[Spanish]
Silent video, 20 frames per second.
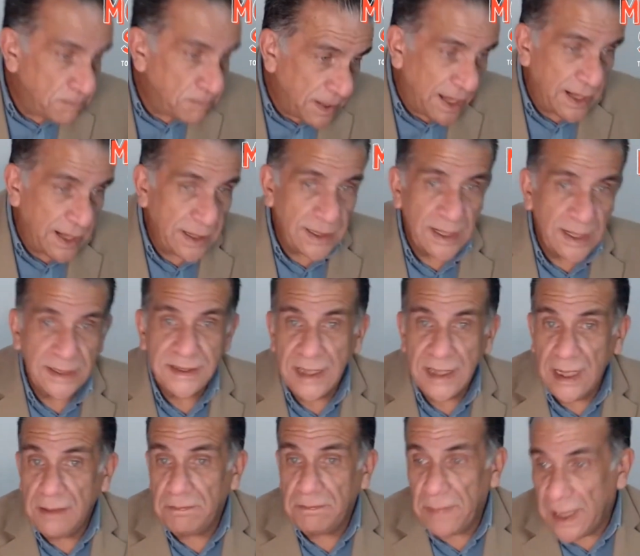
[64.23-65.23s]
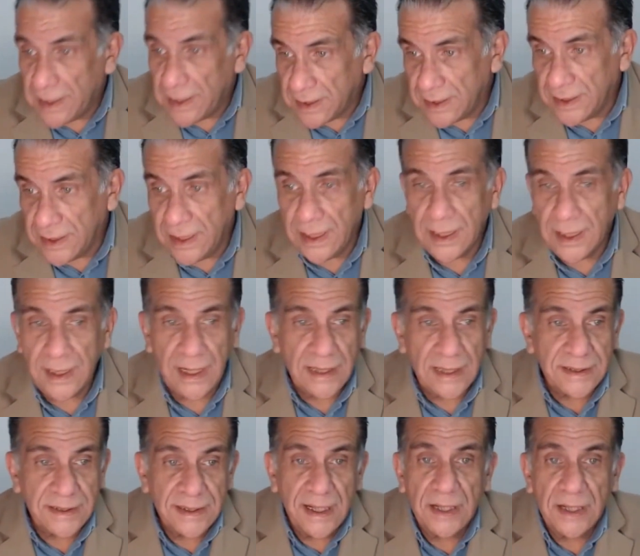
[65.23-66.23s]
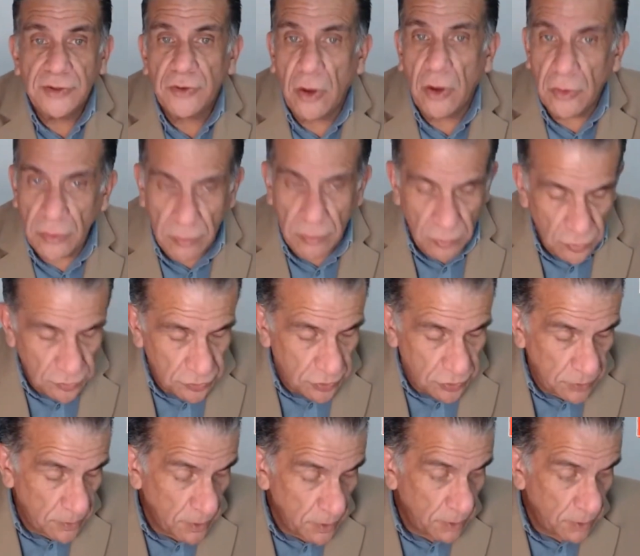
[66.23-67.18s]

PAN, que hacía el PRD, que hacía todo el mundo.